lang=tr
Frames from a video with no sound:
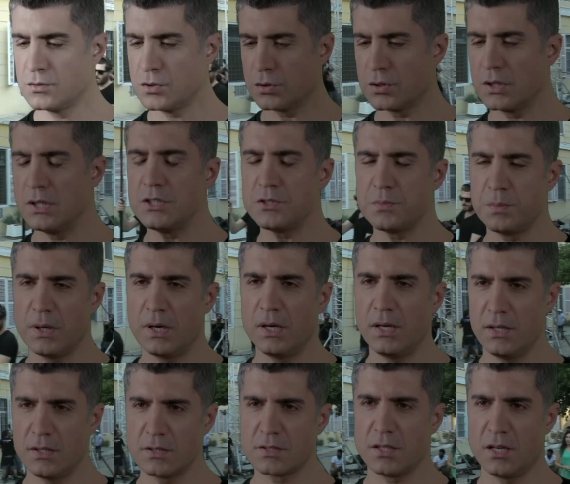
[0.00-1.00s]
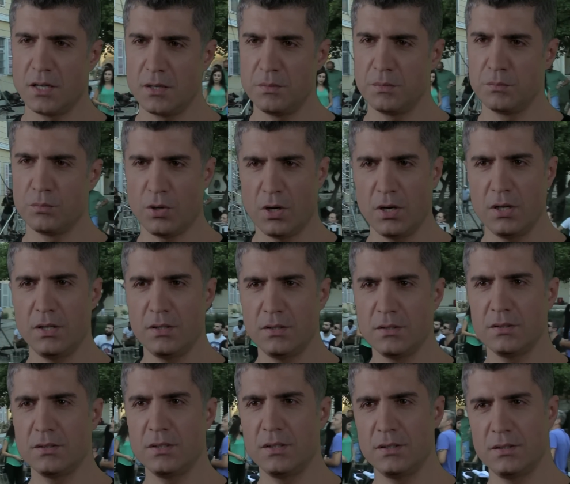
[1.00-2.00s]
Çok geniş bir aileye sahibim. Bu
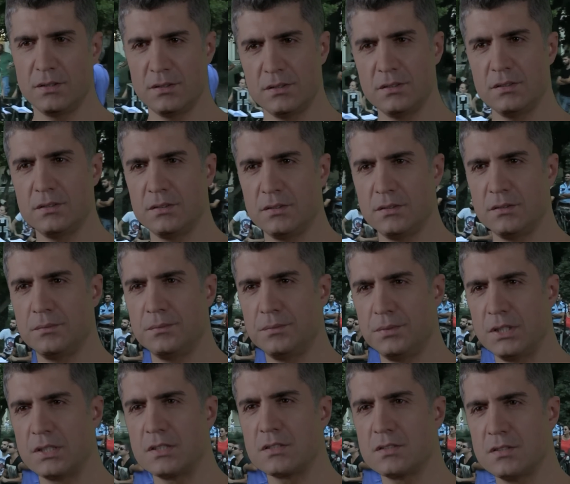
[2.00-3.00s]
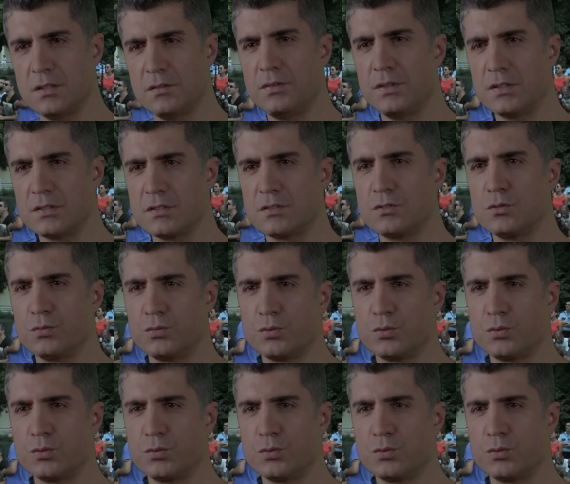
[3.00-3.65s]
ailenin de e, yarısından fazlası